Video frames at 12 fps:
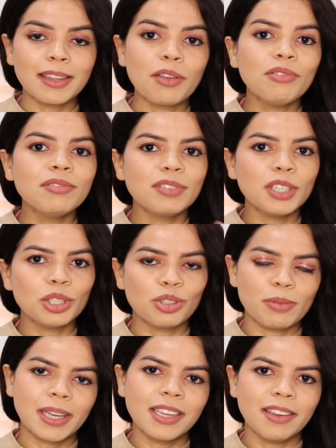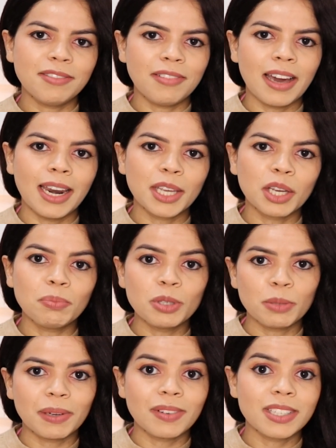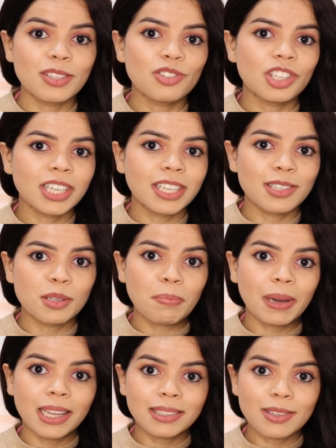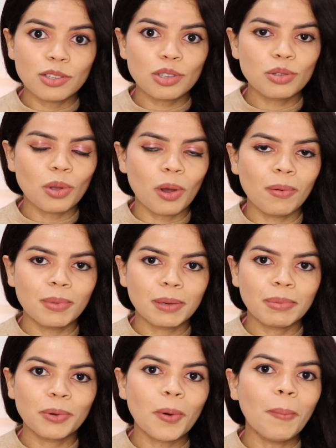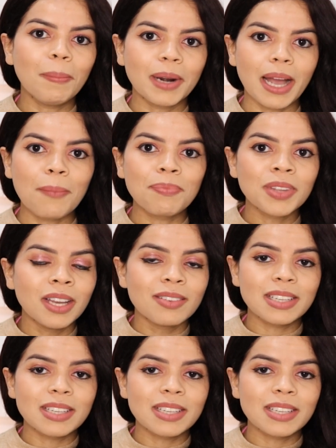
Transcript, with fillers: Tem um vídeo de Maquia e Fala que eu pedi para vocês dicas de paletas de sombra para eu comprar